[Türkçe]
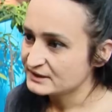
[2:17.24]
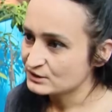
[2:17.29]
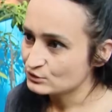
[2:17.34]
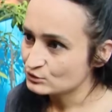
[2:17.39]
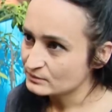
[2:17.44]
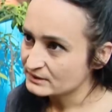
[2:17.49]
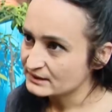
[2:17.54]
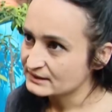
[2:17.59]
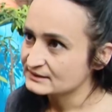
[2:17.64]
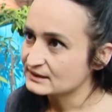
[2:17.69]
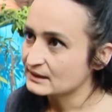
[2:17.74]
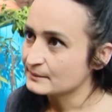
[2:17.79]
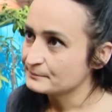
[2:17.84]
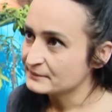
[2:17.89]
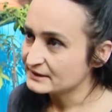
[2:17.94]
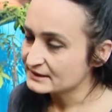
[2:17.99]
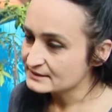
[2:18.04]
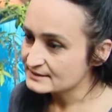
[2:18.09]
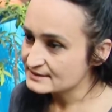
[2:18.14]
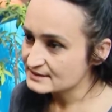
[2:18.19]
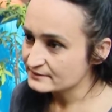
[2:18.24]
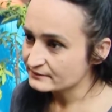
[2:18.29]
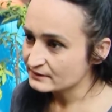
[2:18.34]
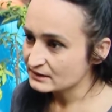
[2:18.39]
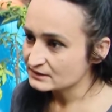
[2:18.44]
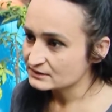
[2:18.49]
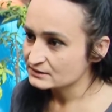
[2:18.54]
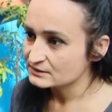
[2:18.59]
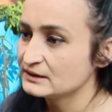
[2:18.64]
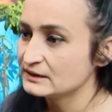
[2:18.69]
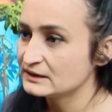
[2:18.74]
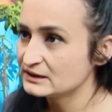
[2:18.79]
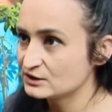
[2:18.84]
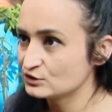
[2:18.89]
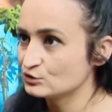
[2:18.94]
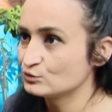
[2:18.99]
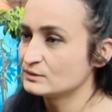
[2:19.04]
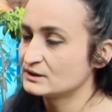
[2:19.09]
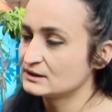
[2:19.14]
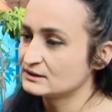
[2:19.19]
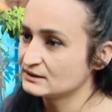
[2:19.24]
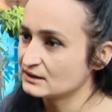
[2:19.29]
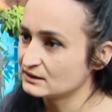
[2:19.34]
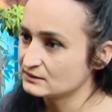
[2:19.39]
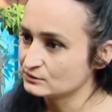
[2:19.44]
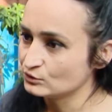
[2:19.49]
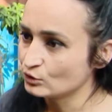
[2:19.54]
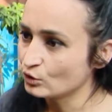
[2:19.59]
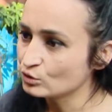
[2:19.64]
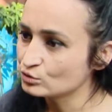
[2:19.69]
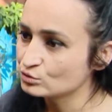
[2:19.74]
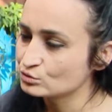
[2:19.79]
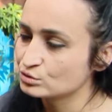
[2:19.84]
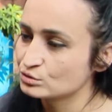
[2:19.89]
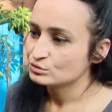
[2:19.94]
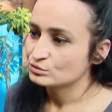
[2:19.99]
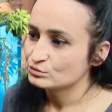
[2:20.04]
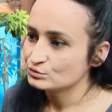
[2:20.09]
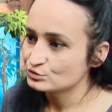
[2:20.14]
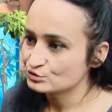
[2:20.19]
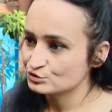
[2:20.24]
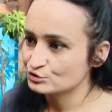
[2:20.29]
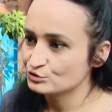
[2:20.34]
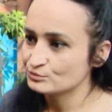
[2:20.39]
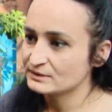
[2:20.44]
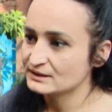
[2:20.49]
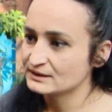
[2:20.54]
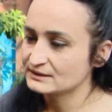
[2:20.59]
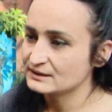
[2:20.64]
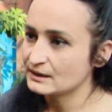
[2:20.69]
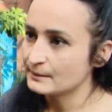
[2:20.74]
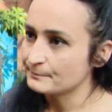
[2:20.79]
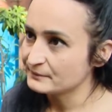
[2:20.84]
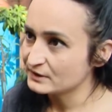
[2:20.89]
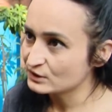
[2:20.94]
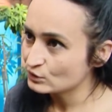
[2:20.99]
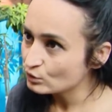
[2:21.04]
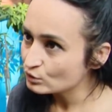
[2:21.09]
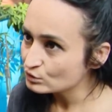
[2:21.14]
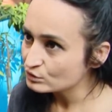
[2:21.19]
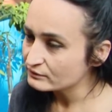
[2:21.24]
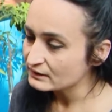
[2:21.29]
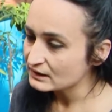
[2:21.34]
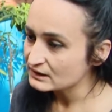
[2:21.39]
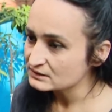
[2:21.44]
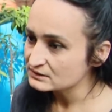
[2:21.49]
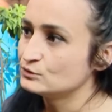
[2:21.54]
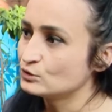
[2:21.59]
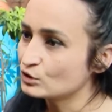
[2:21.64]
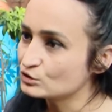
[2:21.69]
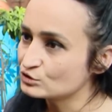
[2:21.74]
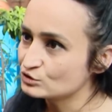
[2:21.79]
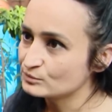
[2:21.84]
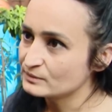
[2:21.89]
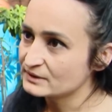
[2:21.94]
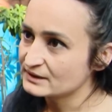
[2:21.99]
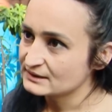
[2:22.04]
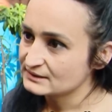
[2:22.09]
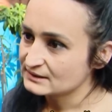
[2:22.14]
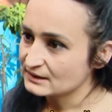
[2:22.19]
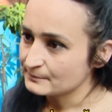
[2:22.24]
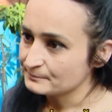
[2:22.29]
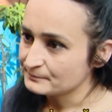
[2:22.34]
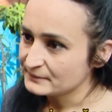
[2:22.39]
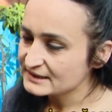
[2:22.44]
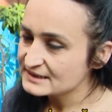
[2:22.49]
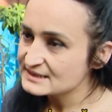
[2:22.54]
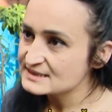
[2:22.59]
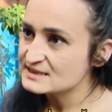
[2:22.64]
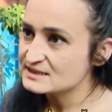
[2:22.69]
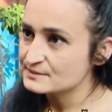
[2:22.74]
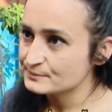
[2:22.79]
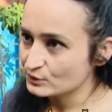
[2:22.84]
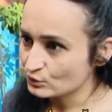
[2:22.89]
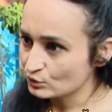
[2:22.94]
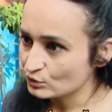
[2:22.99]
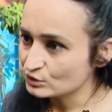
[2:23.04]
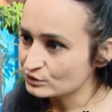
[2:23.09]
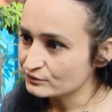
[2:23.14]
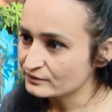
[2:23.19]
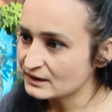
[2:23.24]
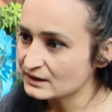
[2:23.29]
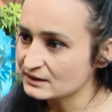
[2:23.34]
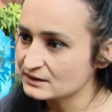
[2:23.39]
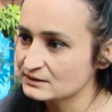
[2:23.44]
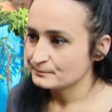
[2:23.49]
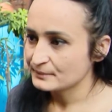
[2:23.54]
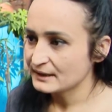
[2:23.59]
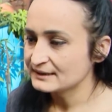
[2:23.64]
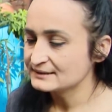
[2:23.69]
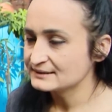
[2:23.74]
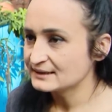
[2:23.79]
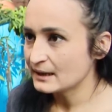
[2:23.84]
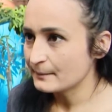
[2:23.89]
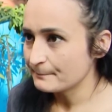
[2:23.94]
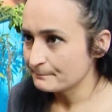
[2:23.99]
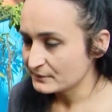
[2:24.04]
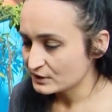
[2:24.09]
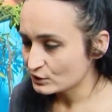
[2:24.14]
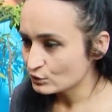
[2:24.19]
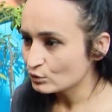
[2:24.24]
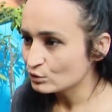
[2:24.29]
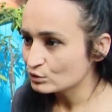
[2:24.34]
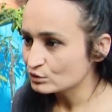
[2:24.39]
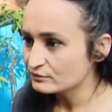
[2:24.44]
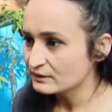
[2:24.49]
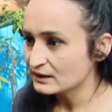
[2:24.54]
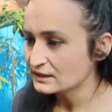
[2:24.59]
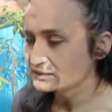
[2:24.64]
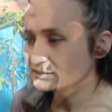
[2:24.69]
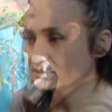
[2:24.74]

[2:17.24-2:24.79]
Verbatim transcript: numaradan bir kızı var, iki numaradan yok. Üç numaradan bir oğlu var, dört numaradan bir kızı bir oğlu var, benden bir oğlu var.